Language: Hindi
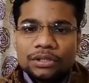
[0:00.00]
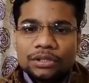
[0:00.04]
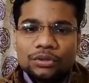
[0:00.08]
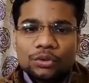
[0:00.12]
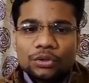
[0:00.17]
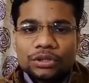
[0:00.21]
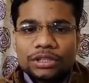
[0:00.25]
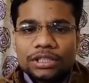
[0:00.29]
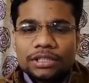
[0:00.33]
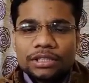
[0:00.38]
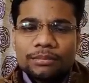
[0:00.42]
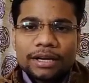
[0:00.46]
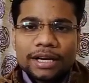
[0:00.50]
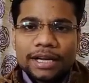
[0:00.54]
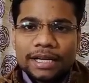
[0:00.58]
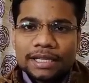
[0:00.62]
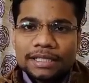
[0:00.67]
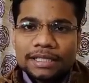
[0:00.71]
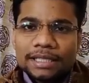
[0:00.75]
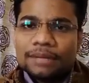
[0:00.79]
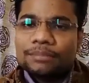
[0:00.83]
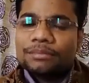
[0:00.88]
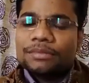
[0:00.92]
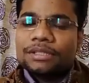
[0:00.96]
दो तीन बार
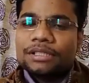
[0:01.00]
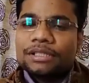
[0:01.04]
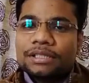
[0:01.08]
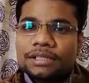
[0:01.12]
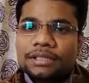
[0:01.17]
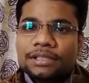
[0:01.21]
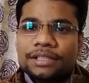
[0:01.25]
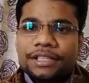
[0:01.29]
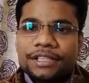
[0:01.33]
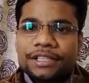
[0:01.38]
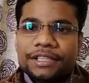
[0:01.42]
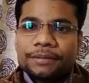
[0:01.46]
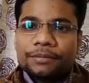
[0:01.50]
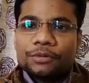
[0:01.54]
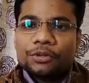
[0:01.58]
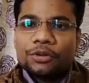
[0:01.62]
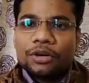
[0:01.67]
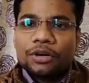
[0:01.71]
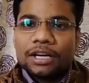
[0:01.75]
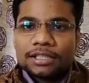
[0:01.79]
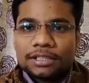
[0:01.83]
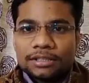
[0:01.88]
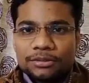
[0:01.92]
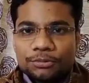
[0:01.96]
एग्जाम दीजिए ठीक है
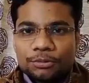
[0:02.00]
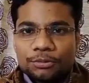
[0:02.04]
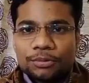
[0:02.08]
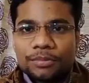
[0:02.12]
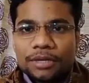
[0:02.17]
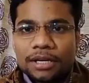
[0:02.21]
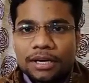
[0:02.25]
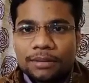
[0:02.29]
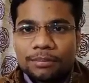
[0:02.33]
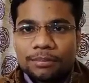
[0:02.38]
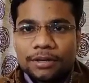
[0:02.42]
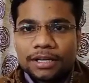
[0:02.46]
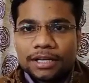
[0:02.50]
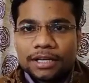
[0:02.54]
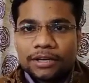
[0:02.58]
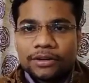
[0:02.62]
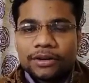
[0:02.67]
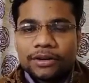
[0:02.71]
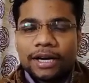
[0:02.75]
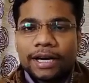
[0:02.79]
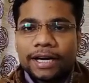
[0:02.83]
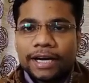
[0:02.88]
तो उसमें आपका क्या होगा